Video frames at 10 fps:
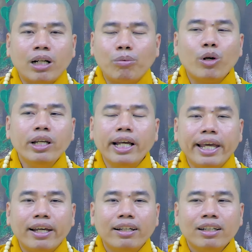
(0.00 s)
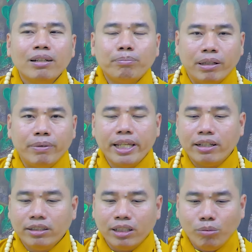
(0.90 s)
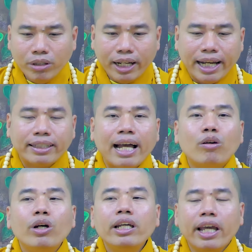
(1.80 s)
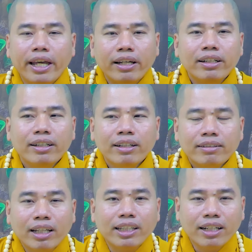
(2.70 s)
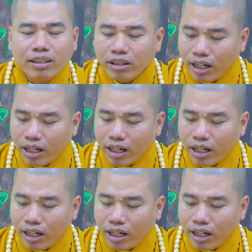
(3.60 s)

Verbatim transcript: không có ý nghĩa mình bây giờ sống những ngày tháng có ý nghĩa nên những đức